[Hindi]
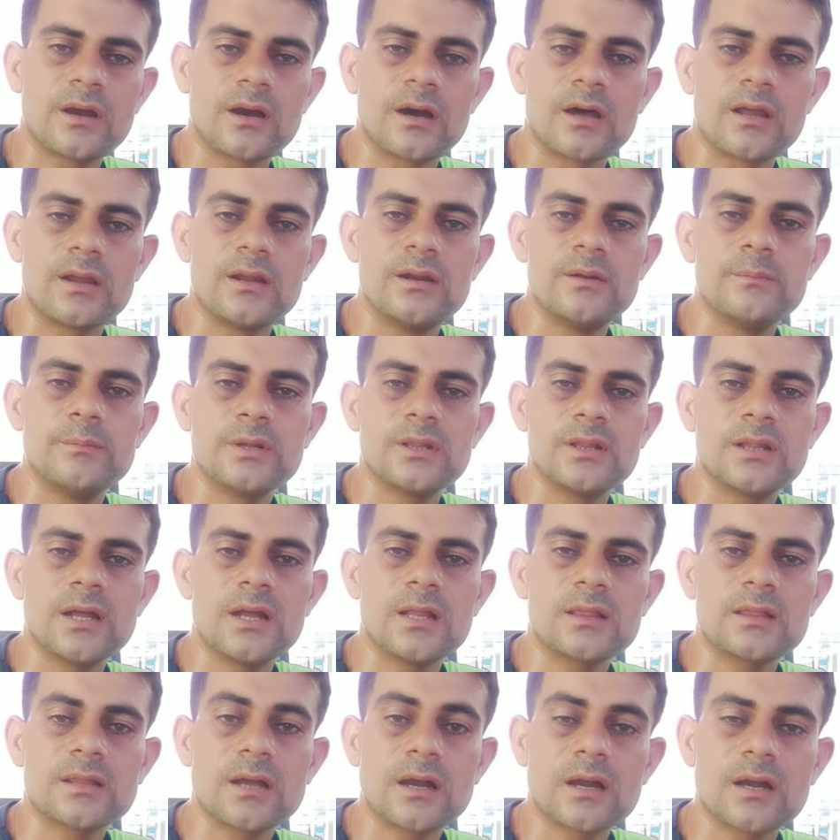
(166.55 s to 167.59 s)
कारण
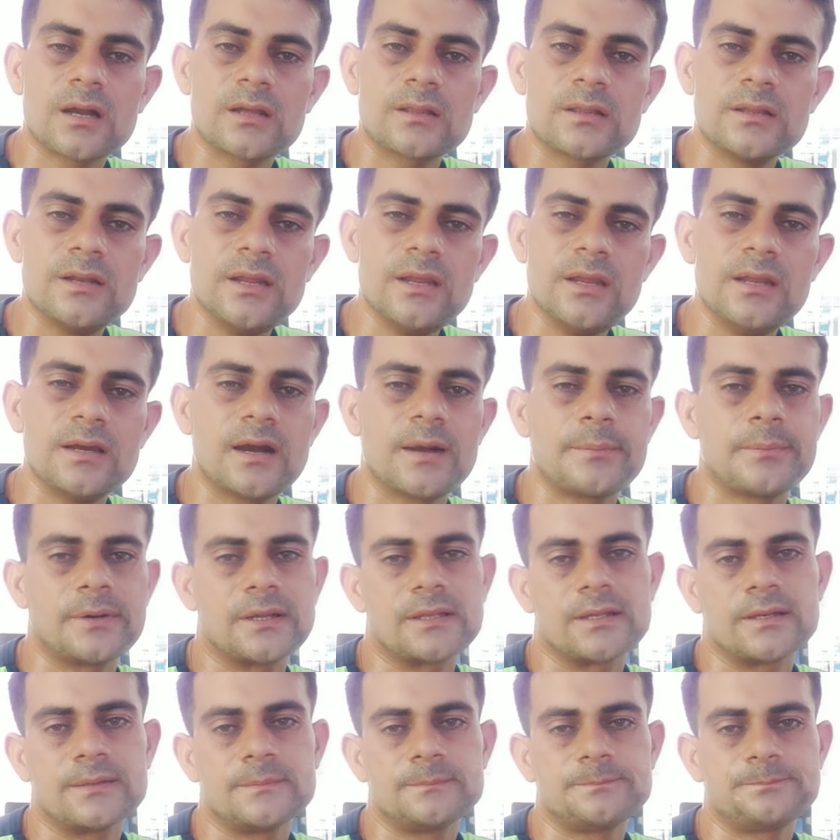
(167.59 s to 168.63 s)
बंदा ताकत नहीं लगा
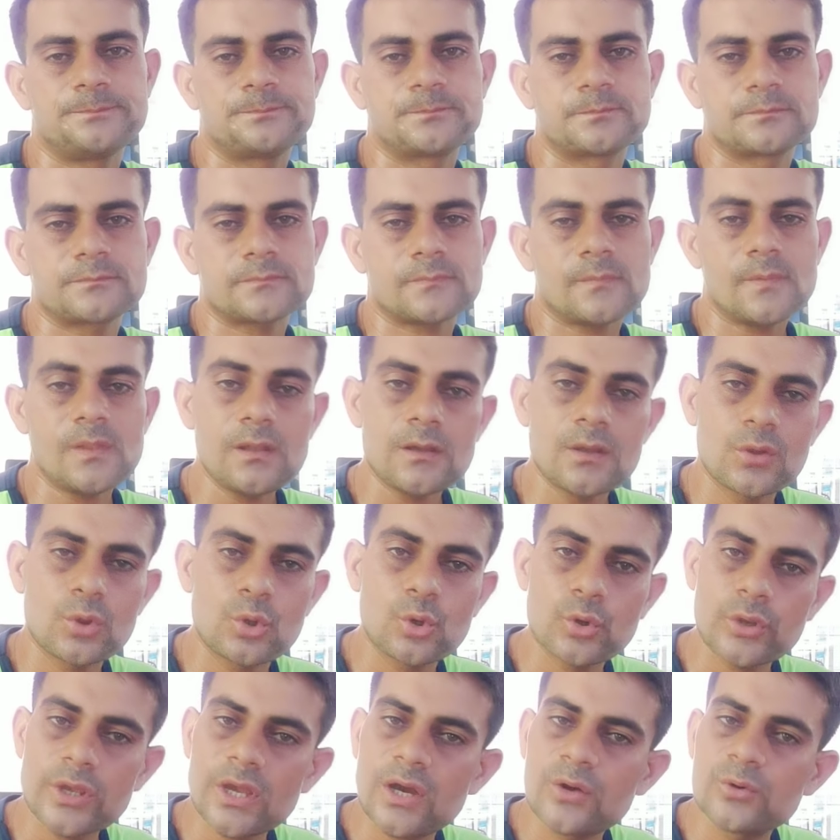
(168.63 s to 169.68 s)
पाता
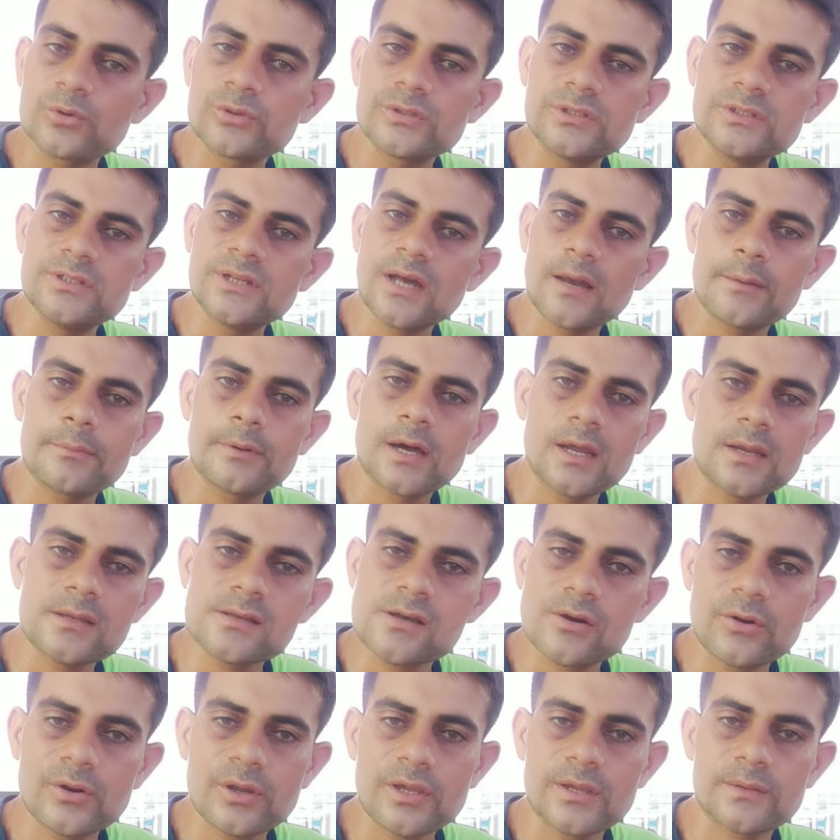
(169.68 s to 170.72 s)
तो क्या उस दिन आप हार
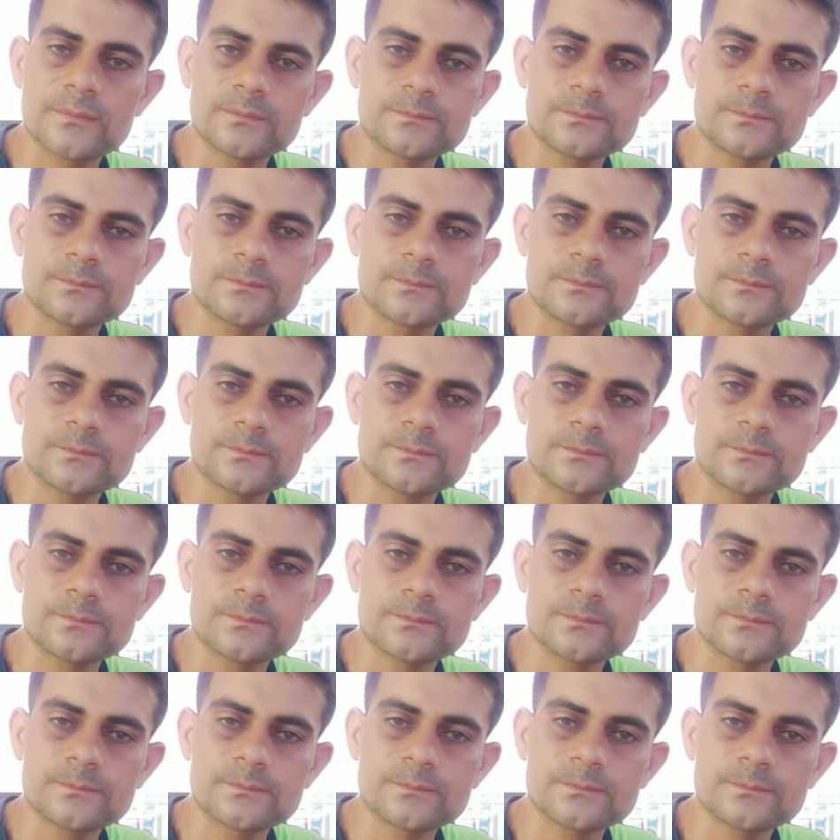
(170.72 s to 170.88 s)
जाओगे